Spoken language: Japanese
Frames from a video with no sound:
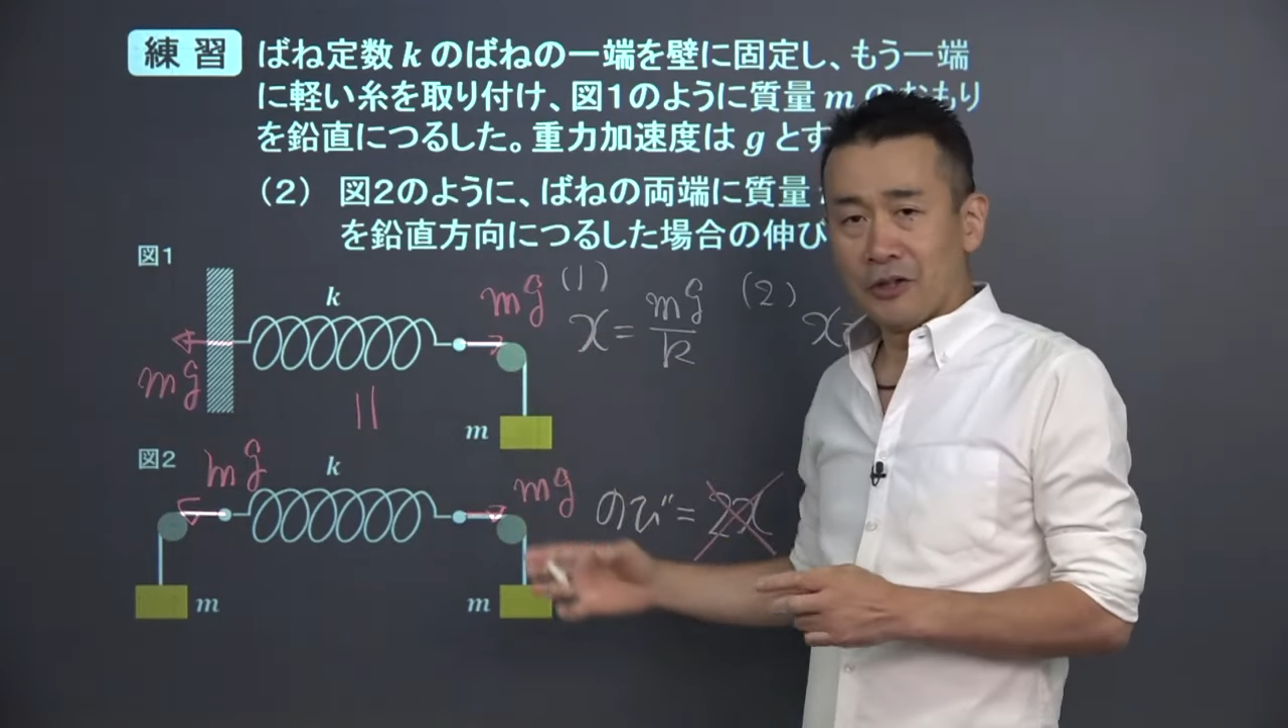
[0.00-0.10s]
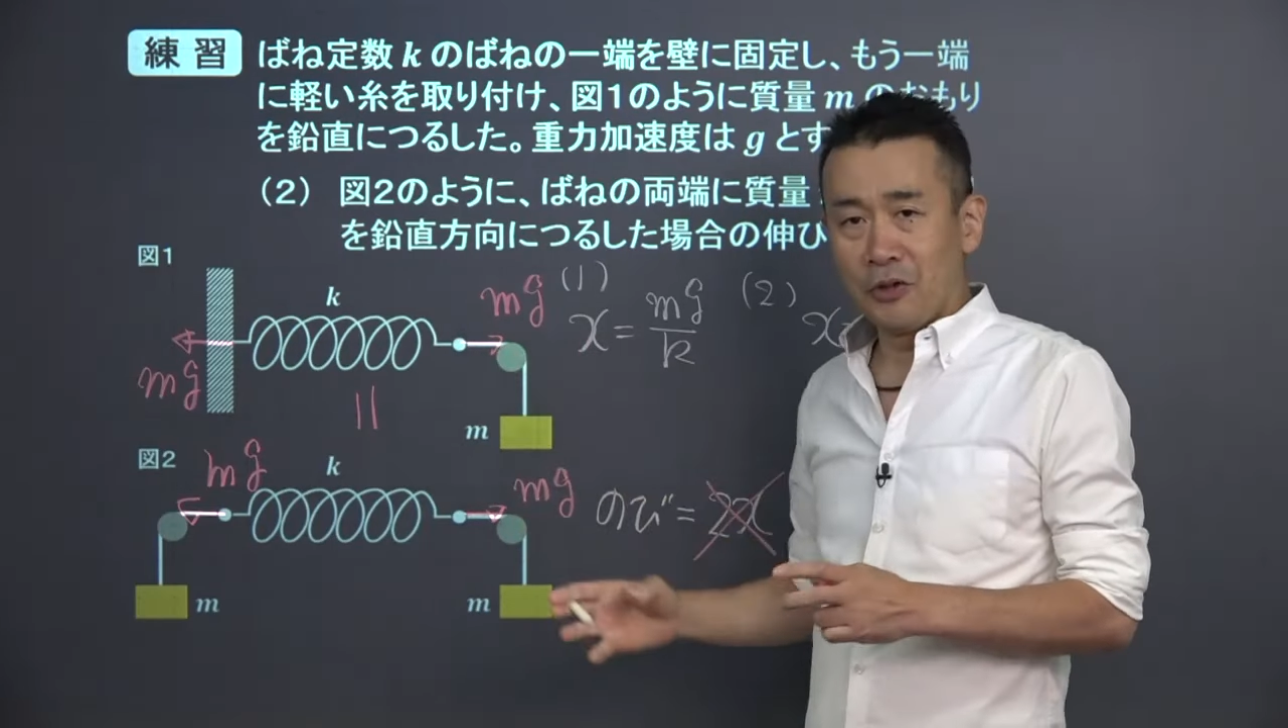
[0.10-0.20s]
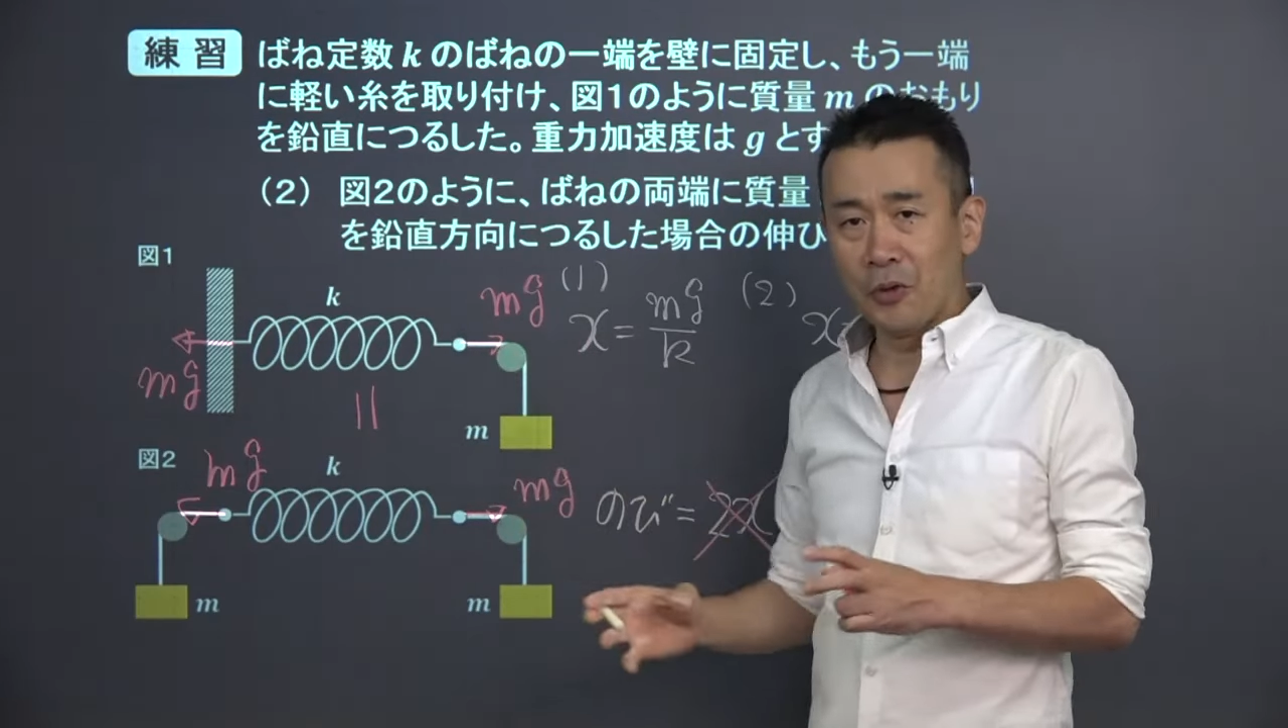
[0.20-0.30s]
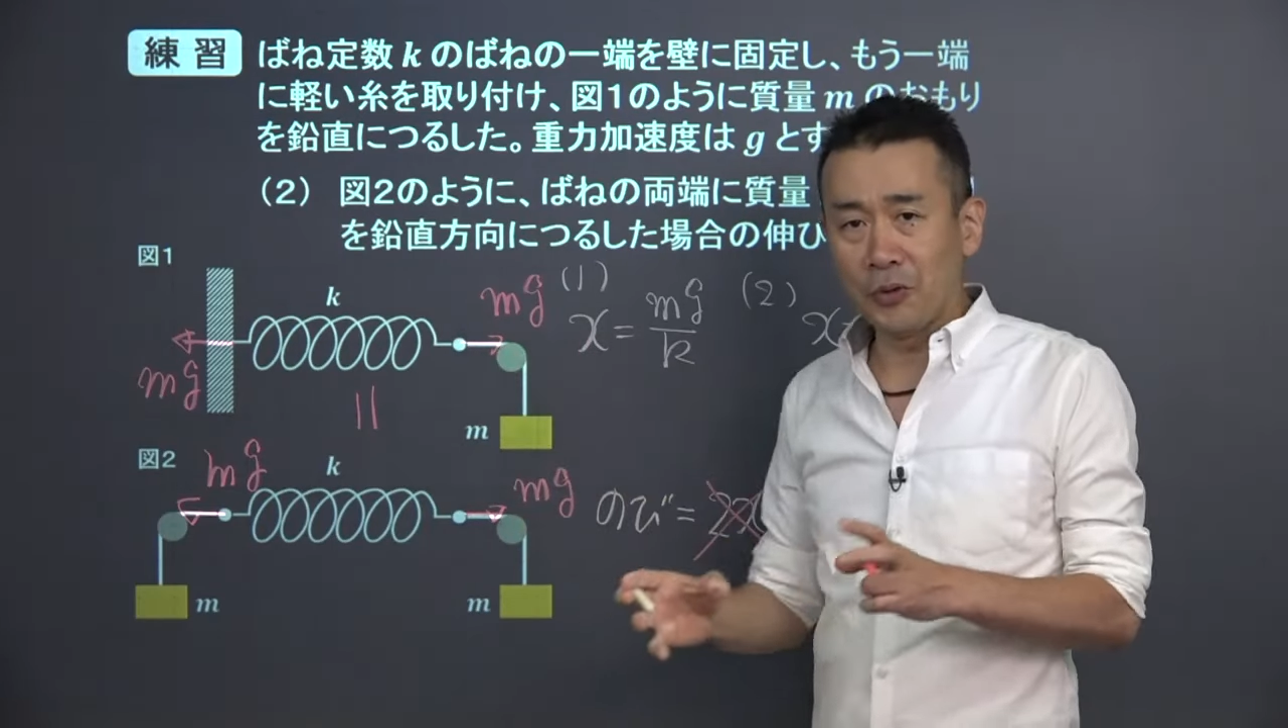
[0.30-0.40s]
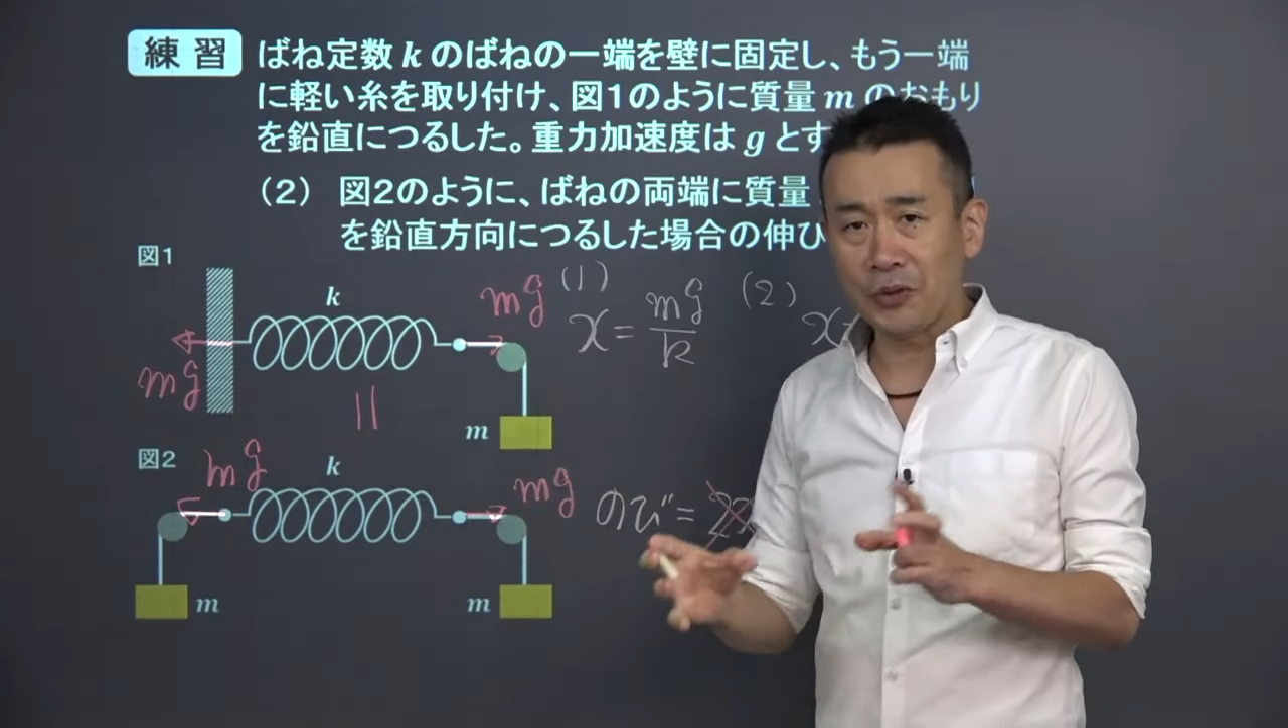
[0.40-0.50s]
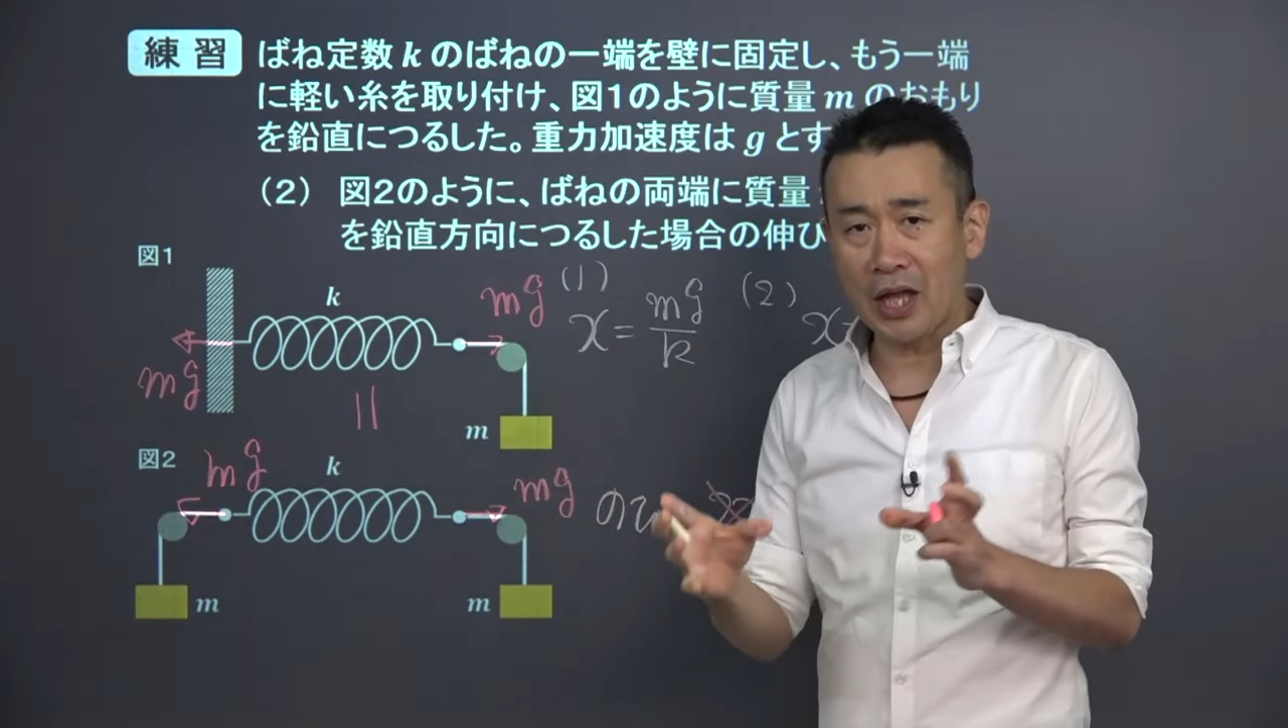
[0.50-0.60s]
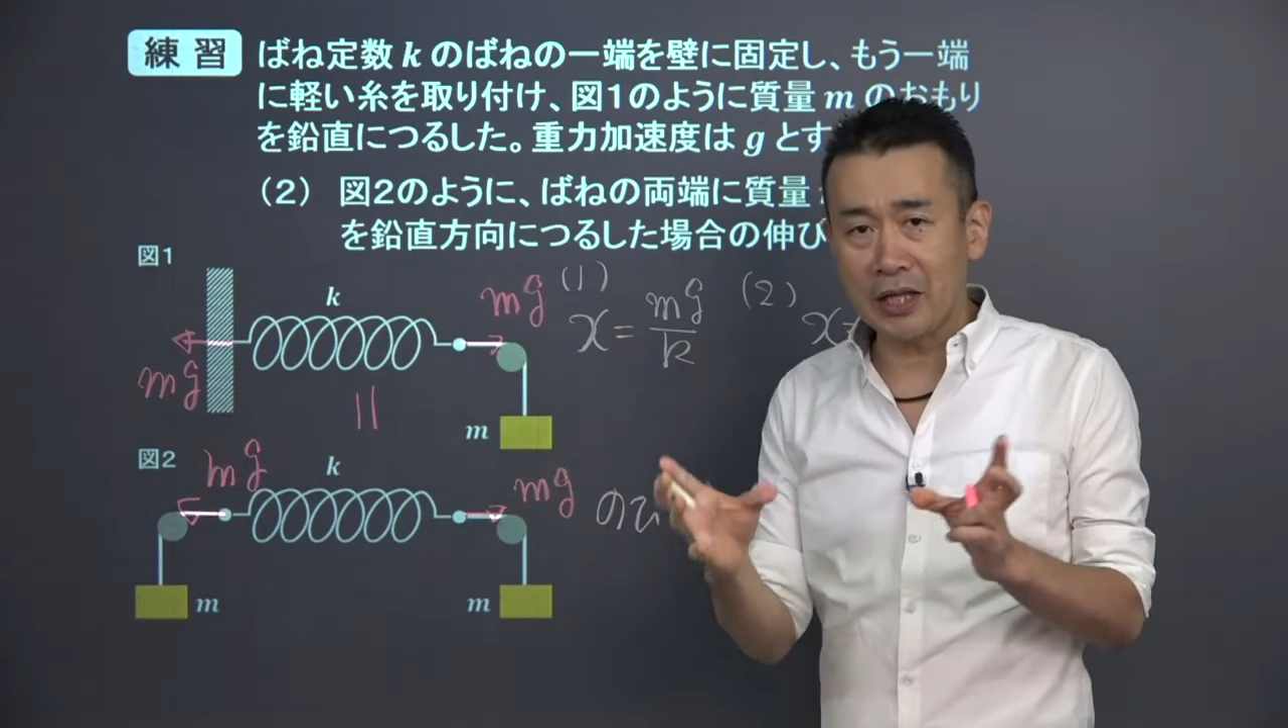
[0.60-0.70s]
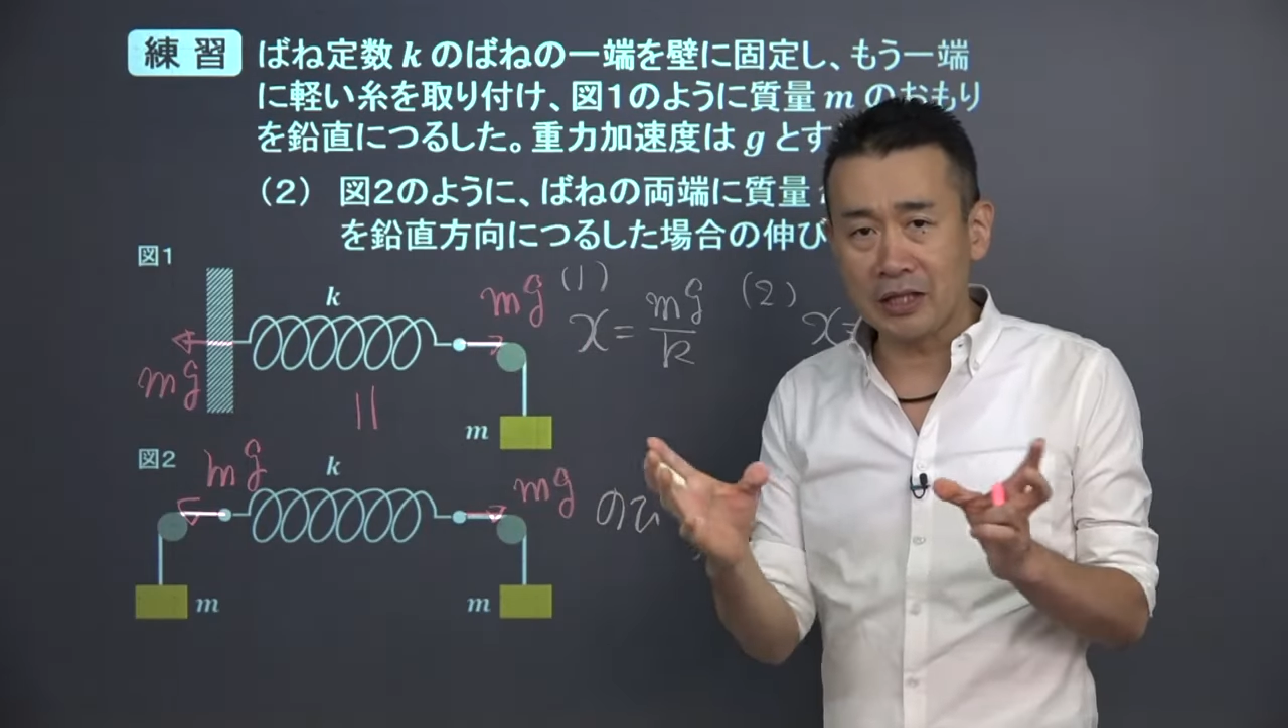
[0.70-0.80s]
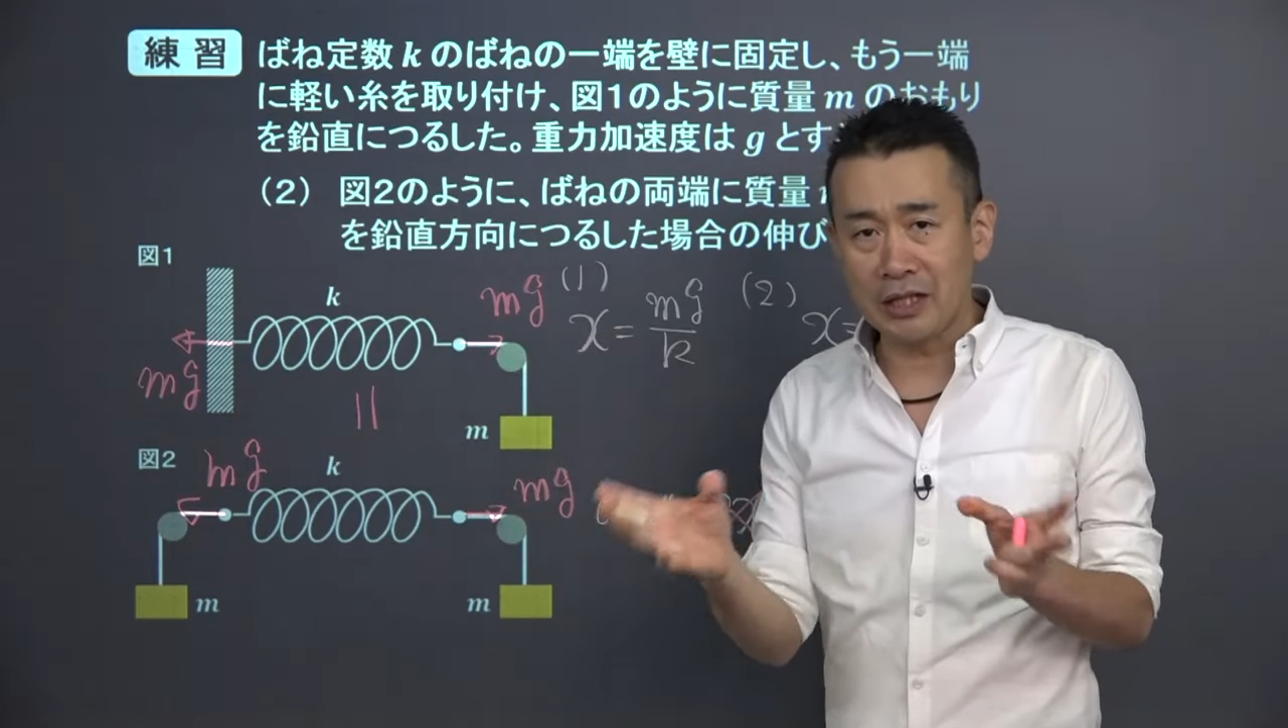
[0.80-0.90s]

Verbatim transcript: 両端